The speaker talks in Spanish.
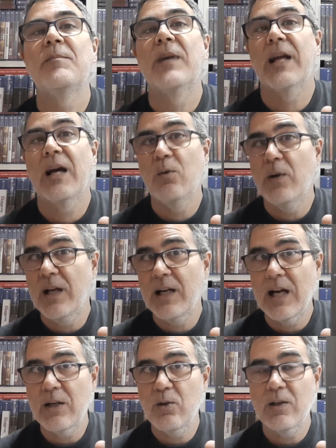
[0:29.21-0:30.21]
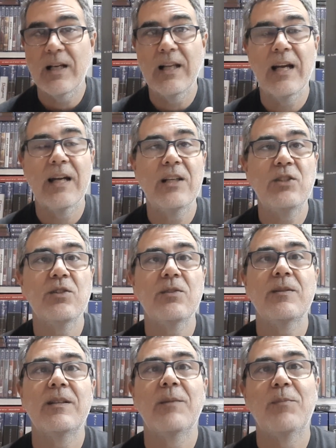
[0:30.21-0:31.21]
para un encargo que les han
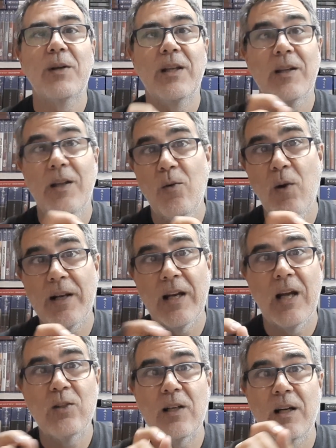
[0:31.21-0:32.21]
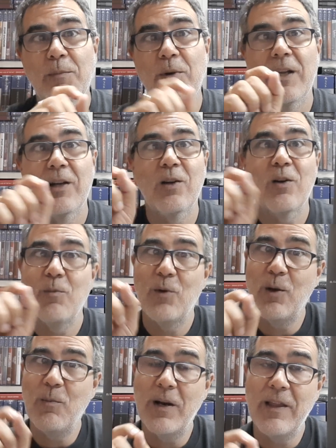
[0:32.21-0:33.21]
hecho, y les ponen, igual que la otra, les ponen como
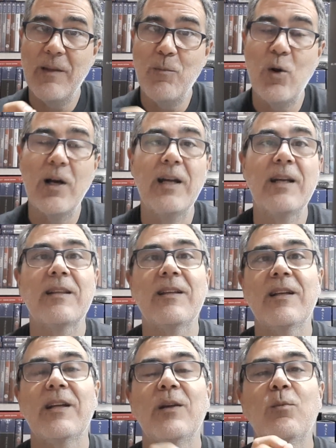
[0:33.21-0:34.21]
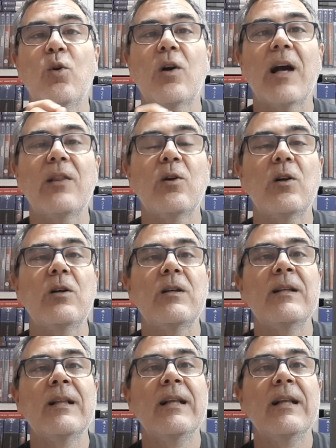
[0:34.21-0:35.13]
nombres de mujer, tienen que ir buscándolos.